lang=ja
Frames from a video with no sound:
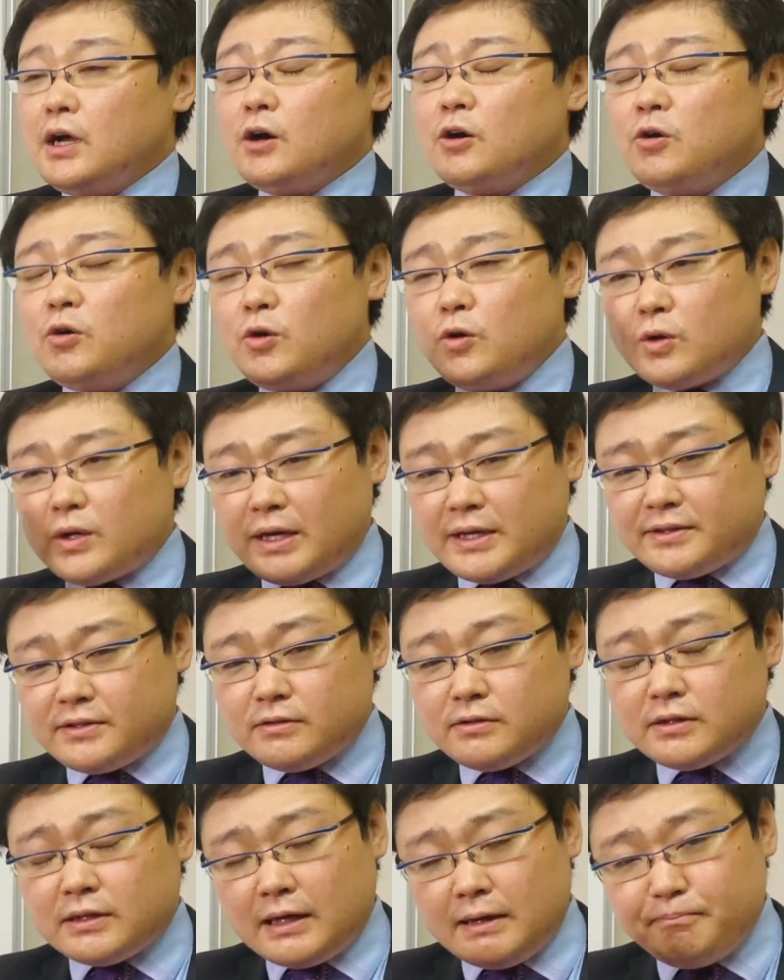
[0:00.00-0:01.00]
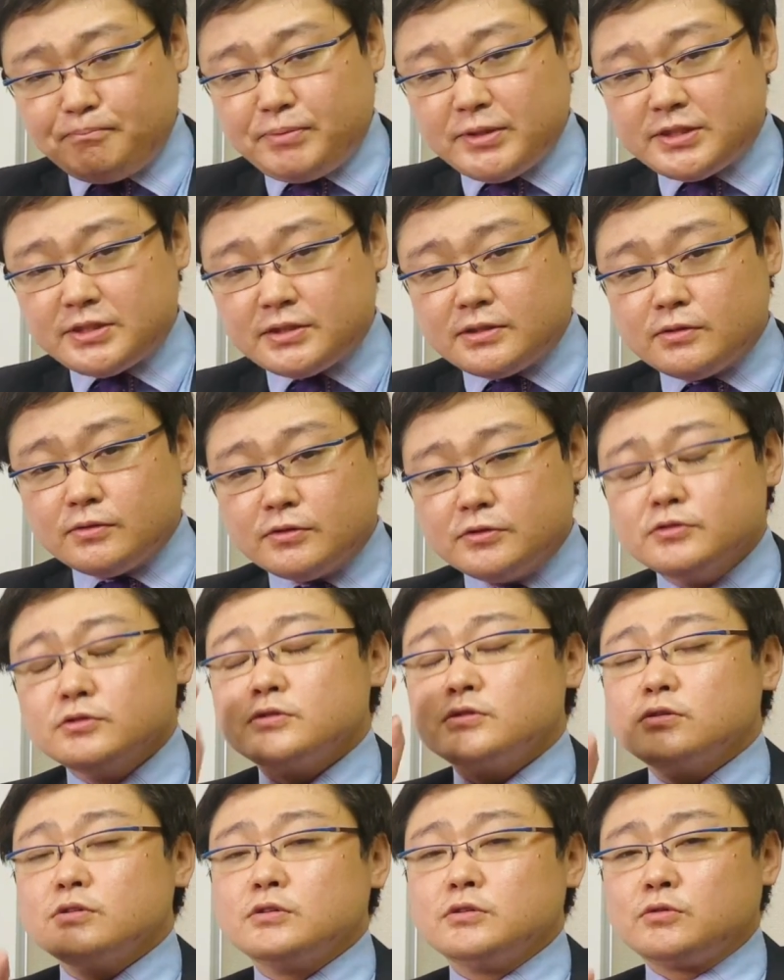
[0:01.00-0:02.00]
法家カンピシとい
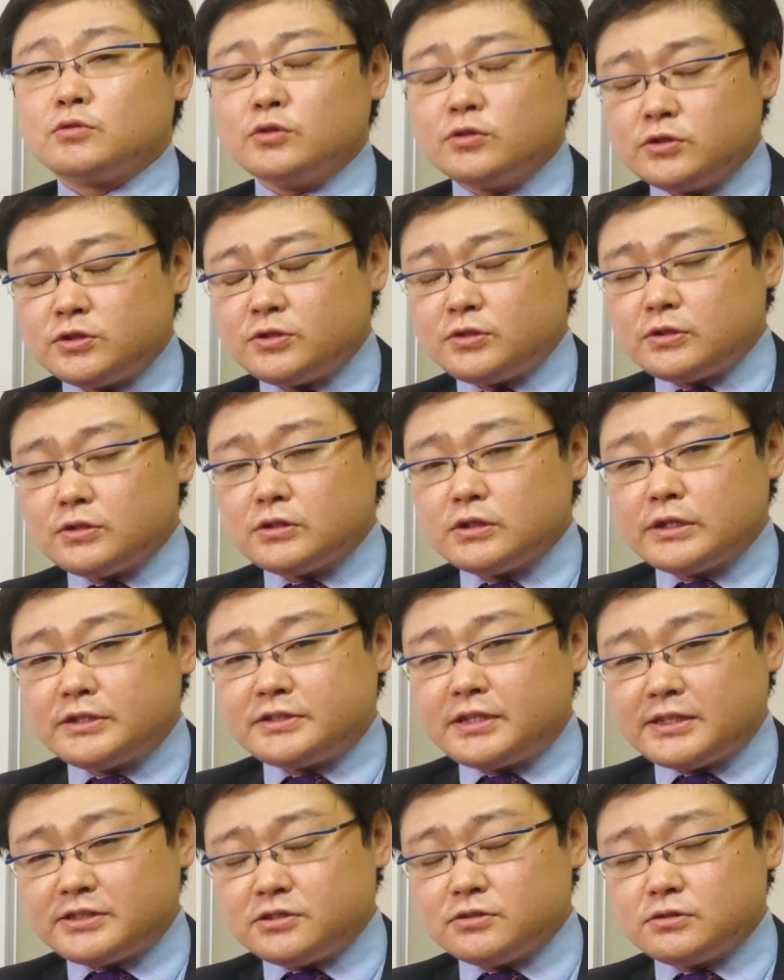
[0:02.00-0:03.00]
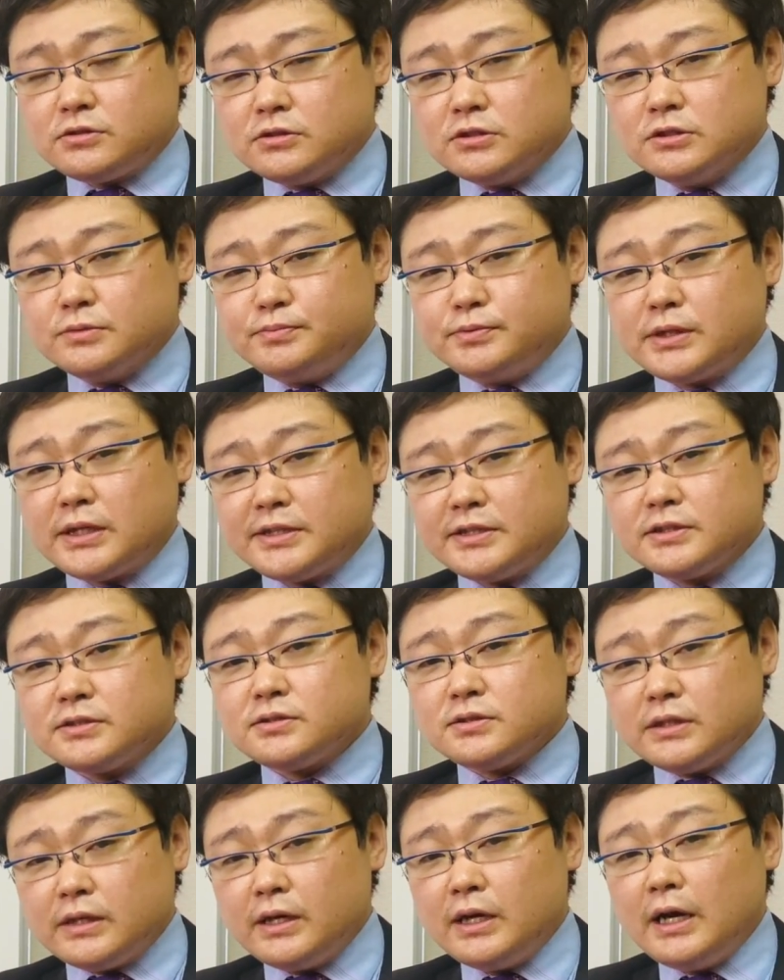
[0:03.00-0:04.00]
うこの人たちのグループがで
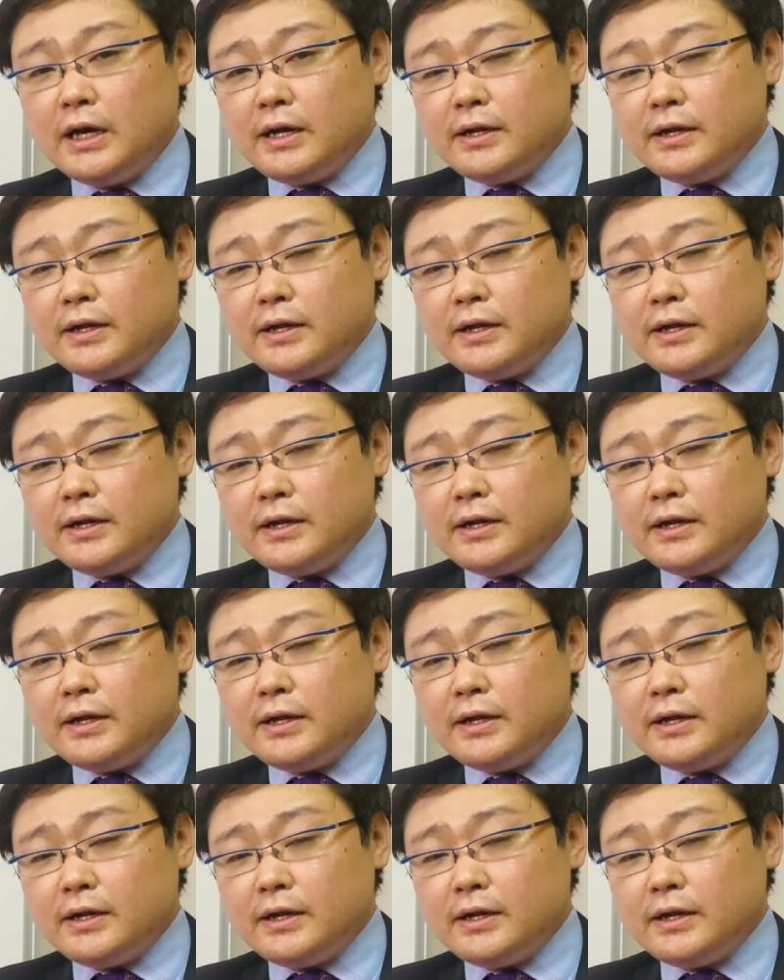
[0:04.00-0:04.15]
すね